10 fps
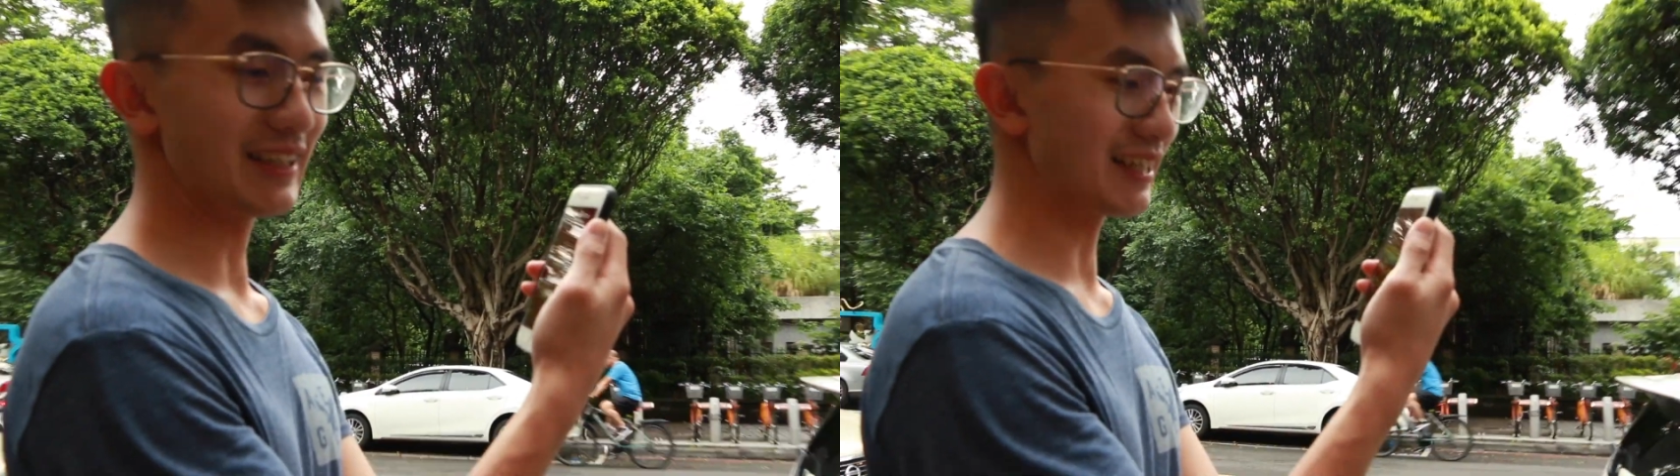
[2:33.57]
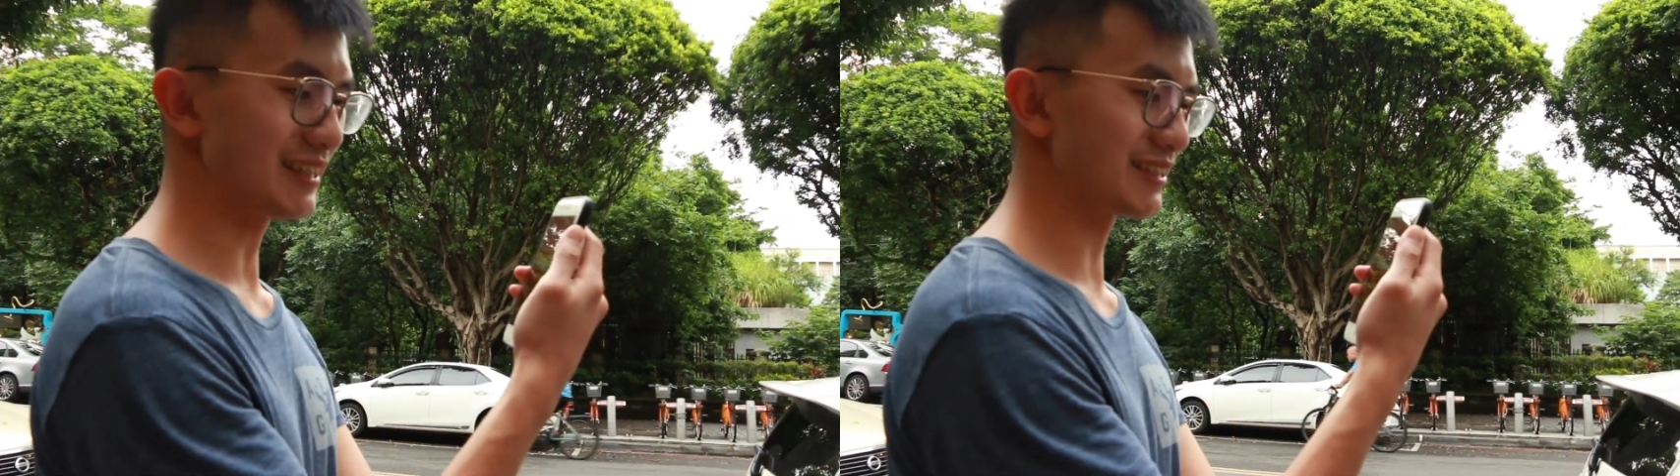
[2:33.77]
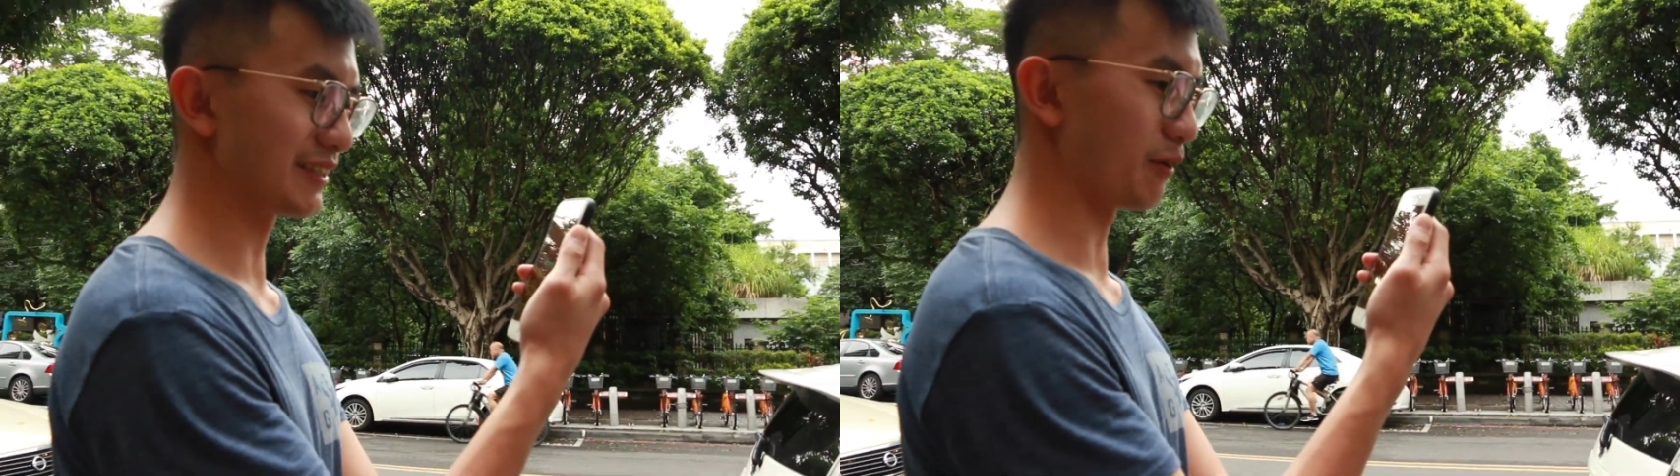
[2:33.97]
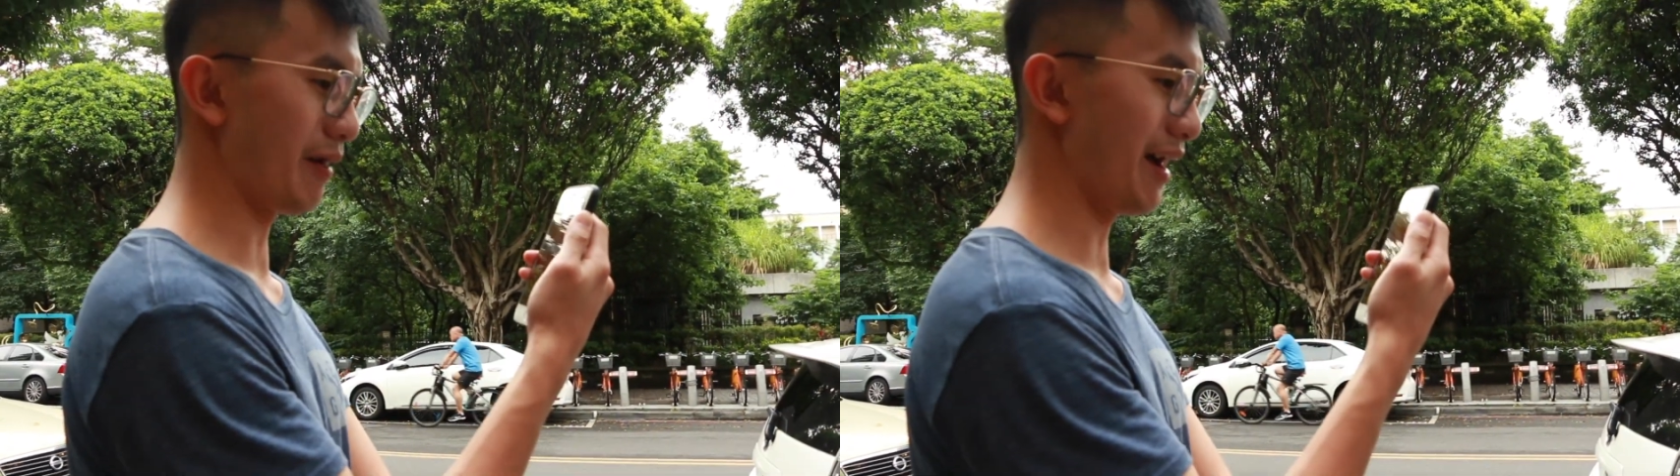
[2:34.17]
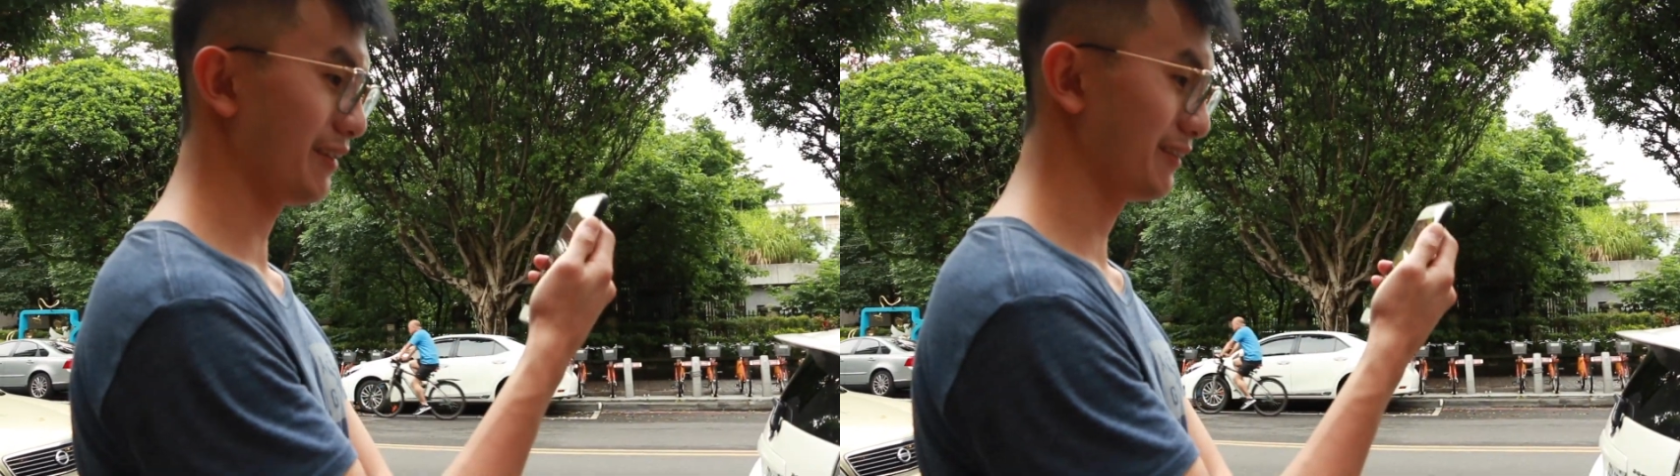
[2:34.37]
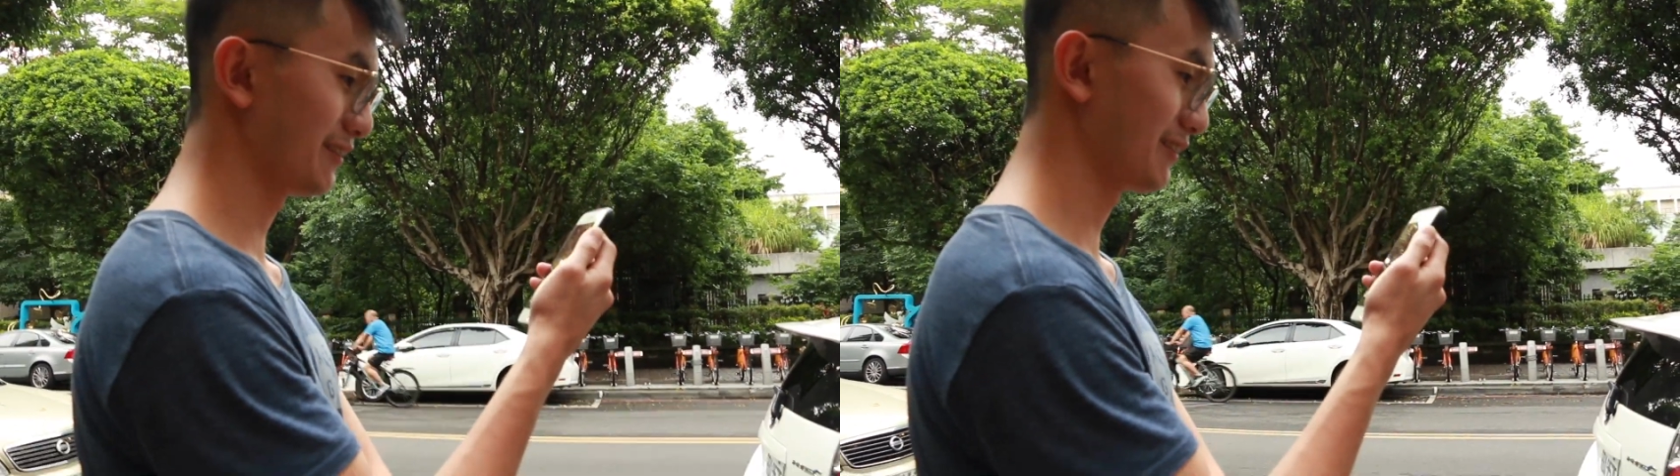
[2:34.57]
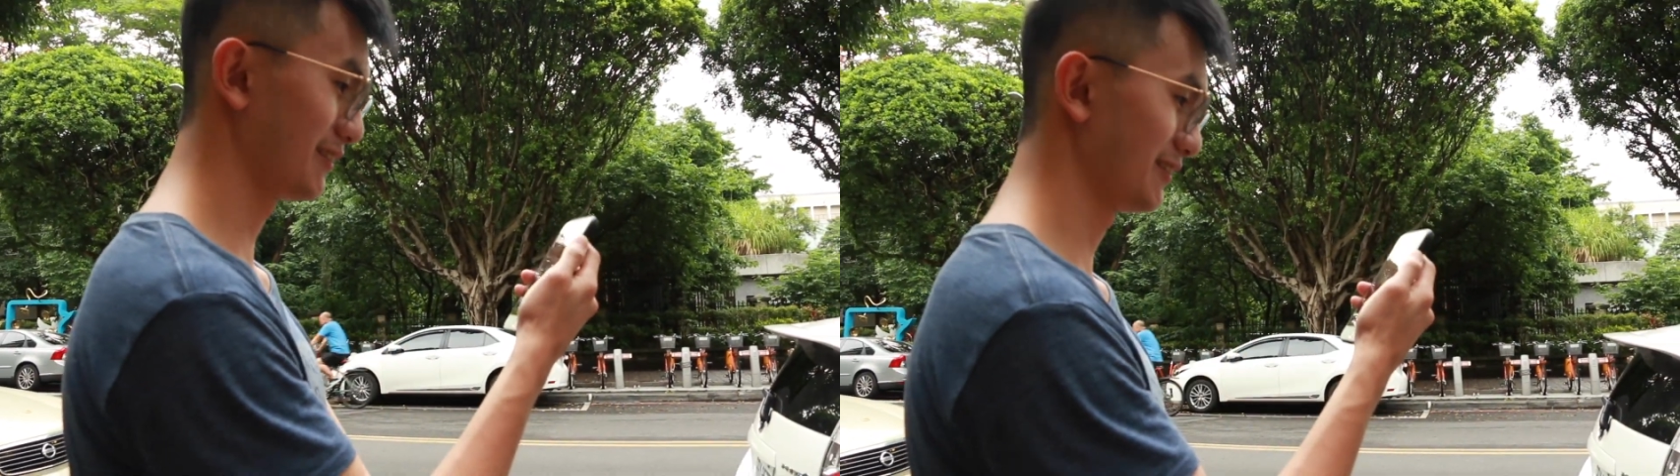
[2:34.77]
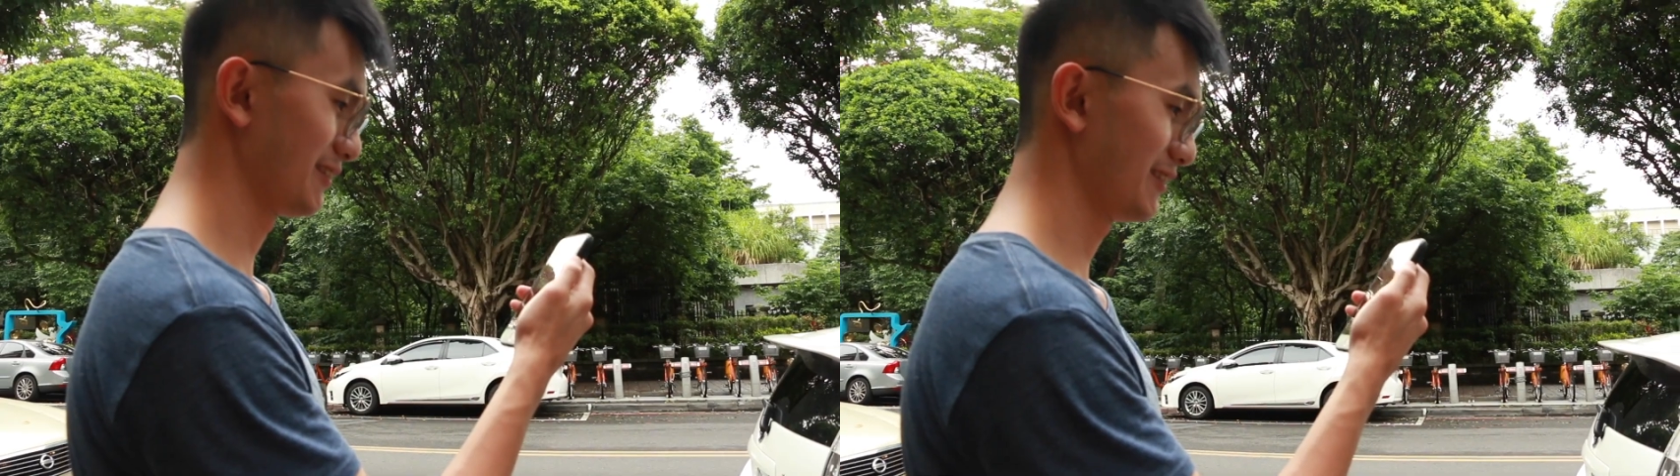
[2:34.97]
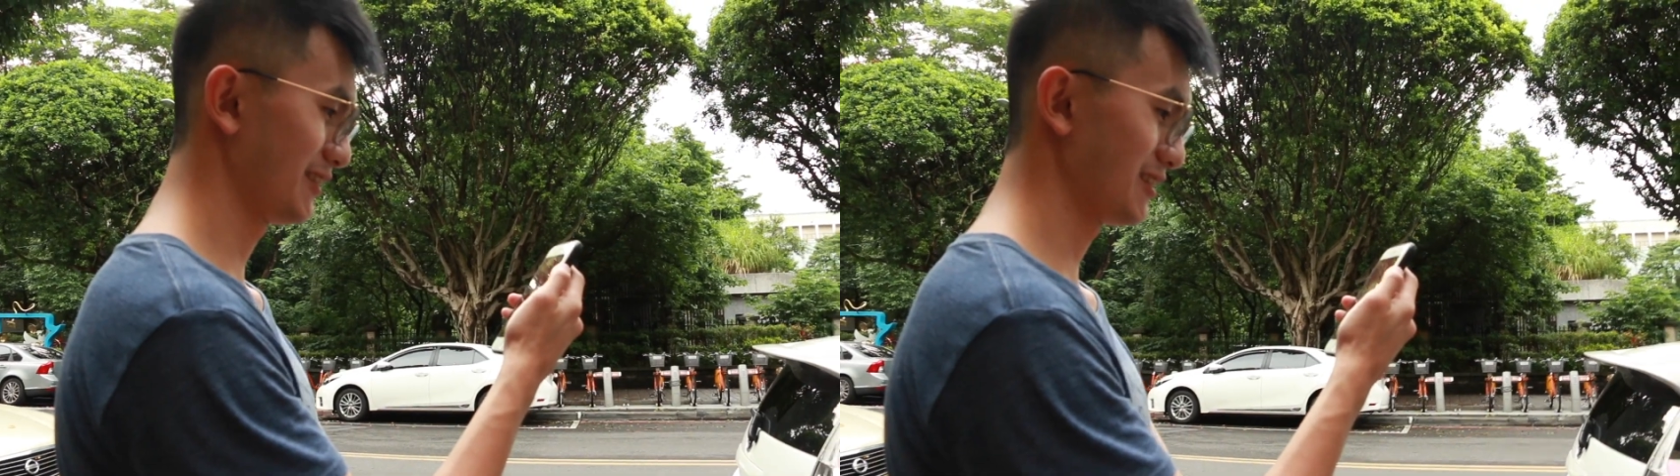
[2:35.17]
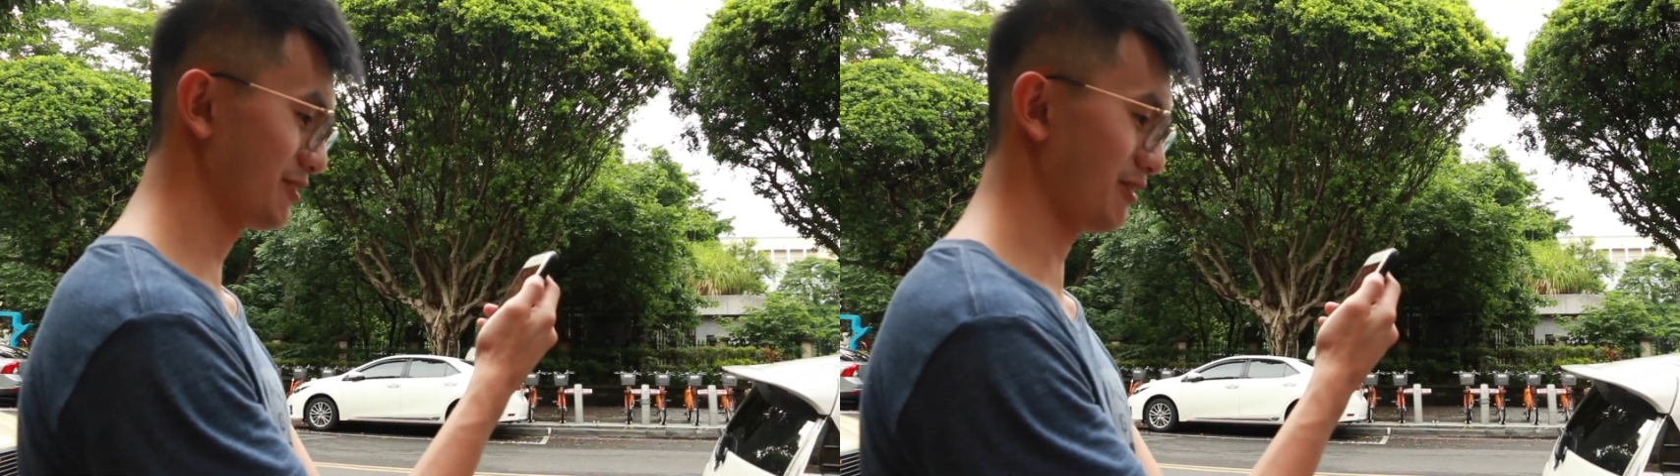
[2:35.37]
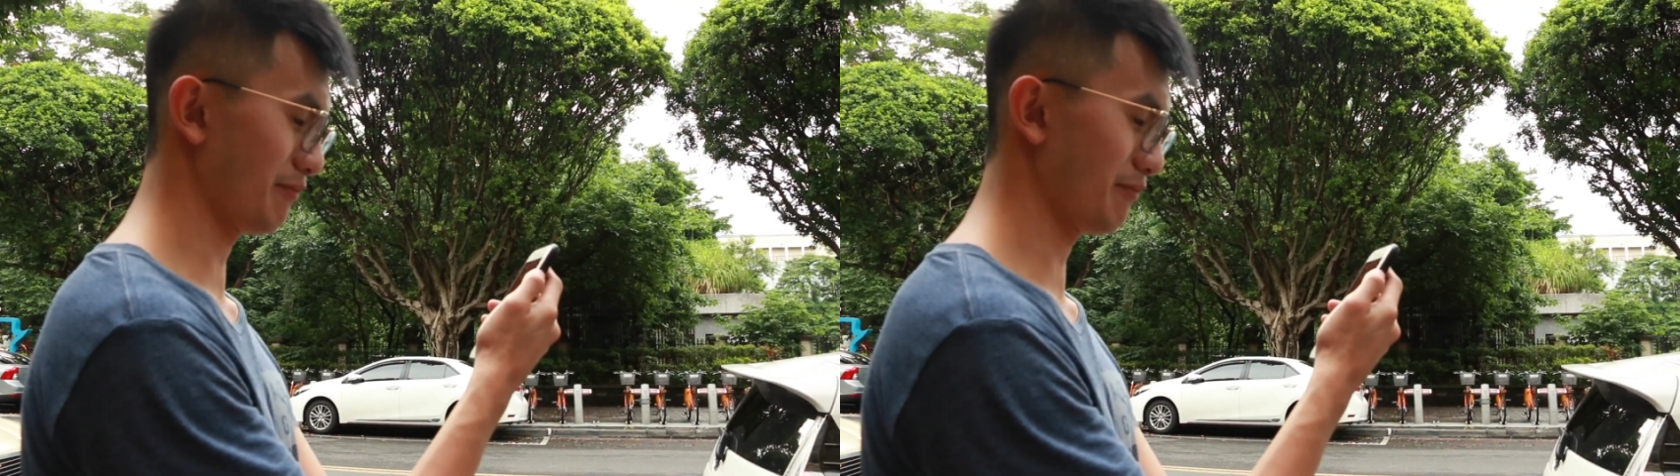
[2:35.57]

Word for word: 下一次十六趴，希